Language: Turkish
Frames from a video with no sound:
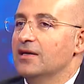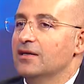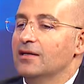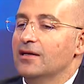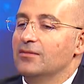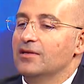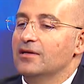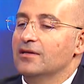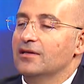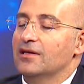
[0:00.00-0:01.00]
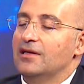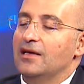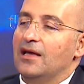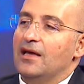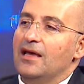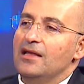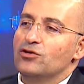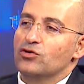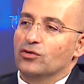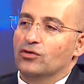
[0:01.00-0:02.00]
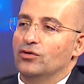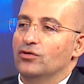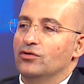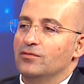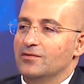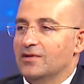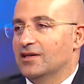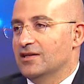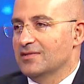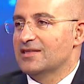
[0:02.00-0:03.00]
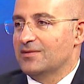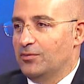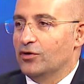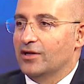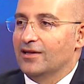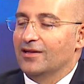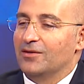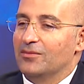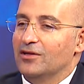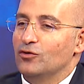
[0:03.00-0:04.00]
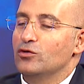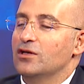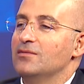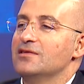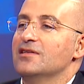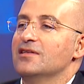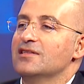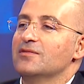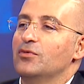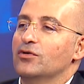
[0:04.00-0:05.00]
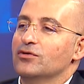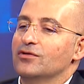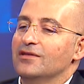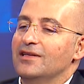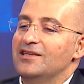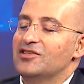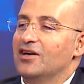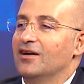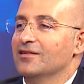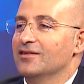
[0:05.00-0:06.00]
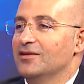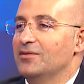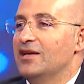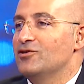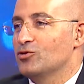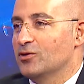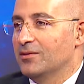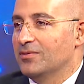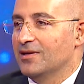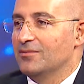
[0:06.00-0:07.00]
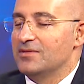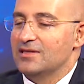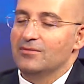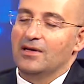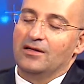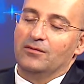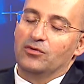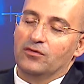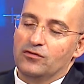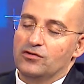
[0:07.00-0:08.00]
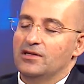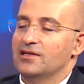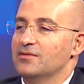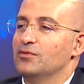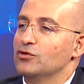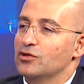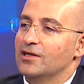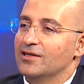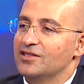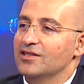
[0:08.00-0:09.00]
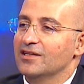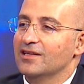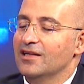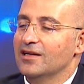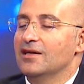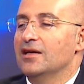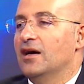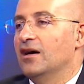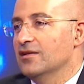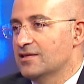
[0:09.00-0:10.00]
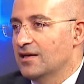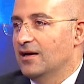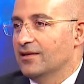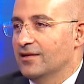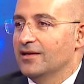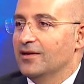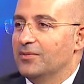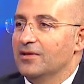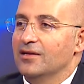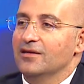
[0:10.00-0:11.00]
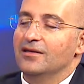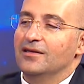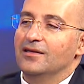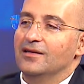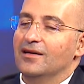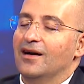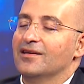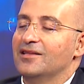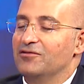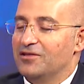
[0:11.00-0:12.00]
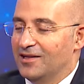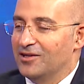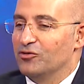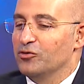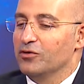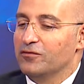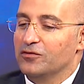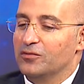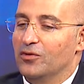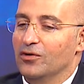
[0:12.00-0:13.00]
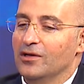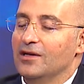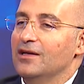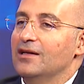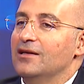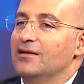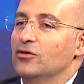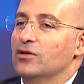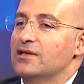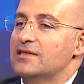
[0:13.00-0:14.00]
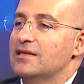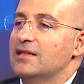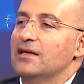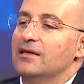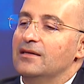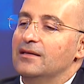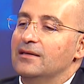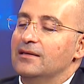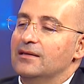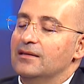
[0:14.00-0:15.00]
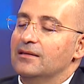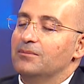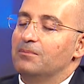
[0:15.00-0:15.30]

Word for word: yaralanmalarındaki en çok gördüğümüz mekanizma spor yaralanmaları. Ülkemizde de spor Hı-hı. deyince akla tabii en çok yapılan bizim hani profesyonel sporcular dışındakiler Hı-hı. halı sahada yapılan e, aktiviteler Hı-hı. oluyor. Futbol. Hı-hı. Dolayısıyla e,